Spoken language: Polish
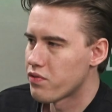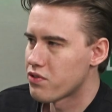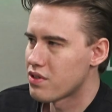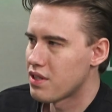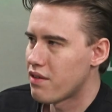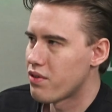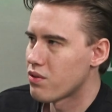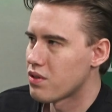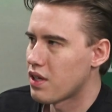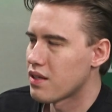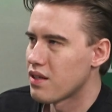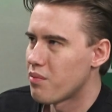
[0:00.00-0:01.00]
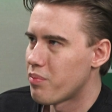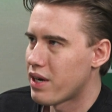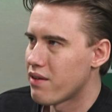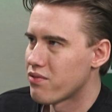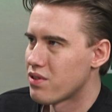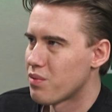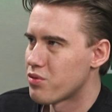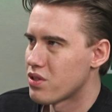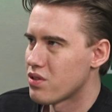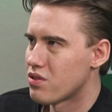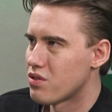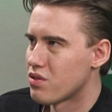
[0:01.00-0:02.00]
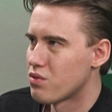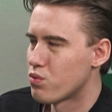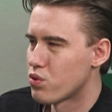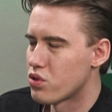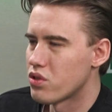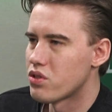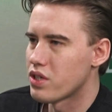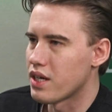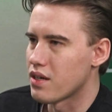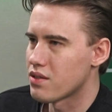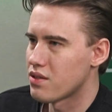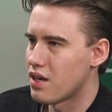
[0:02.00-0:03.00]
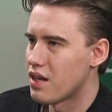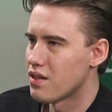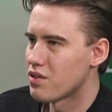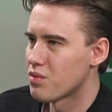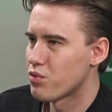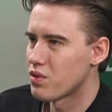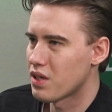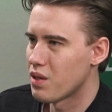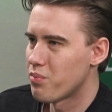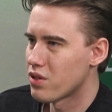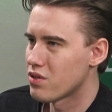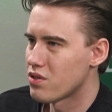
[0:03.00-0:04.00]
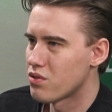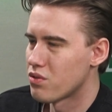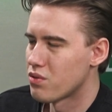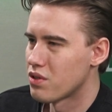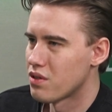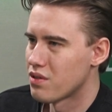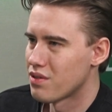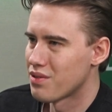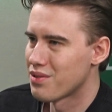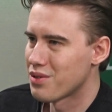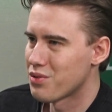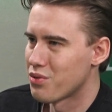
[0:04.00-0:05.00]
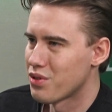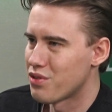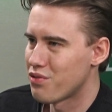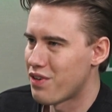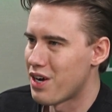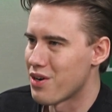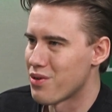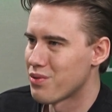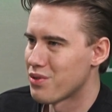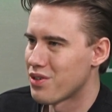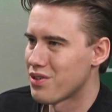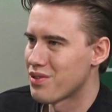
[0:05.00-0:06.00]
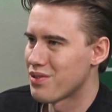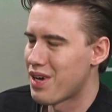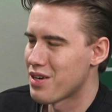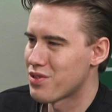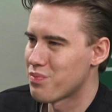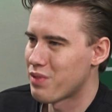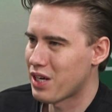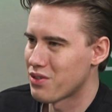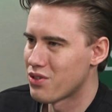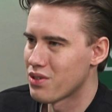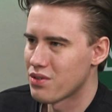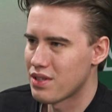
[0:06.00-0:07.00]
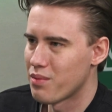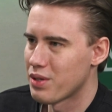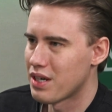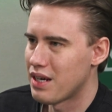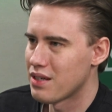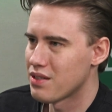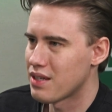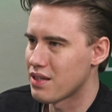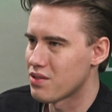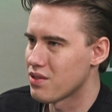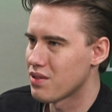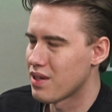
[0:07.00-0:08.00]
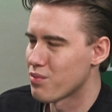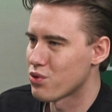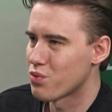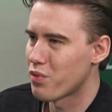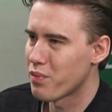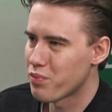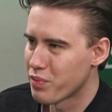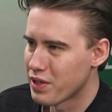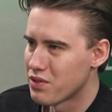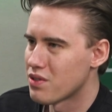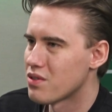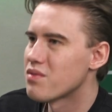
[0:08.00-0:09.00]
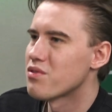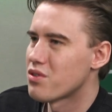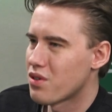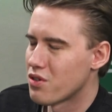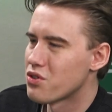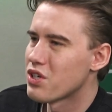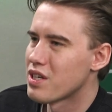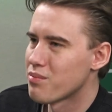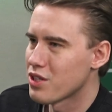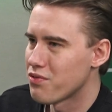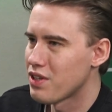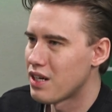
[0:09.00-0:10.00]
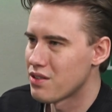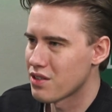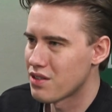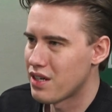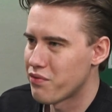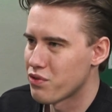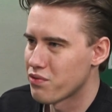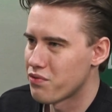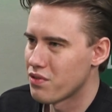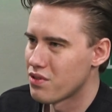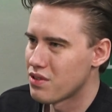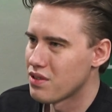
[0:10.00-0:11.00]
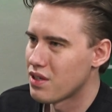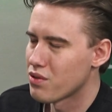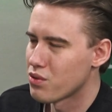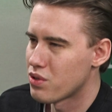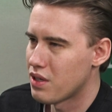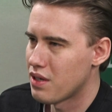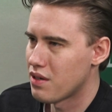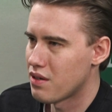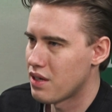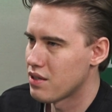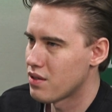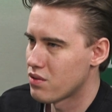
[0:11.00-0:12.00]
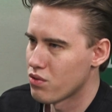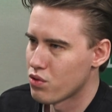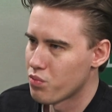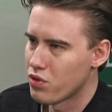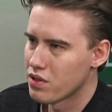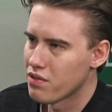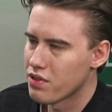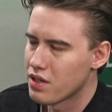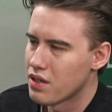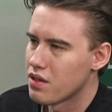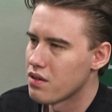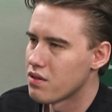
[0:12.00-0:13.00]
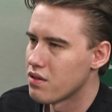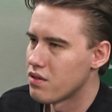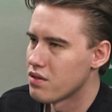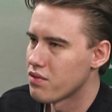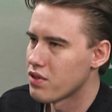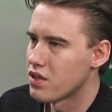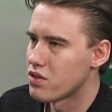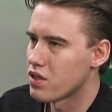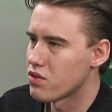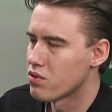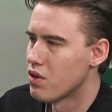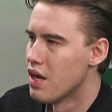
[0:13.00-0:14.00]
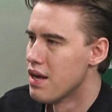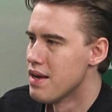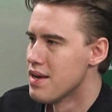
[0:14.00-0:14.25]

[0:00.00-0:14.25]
powstawał tak naprawdę przez dłuższy czas, ale to był taki proces, który, y, który trwał do, aż praktycznie do samej realizacji. Tam już po, pomiędzy skończeniem tych finalnych draftów y, scenariusza, a realizacją już było niewiele, y, niewiele czasu.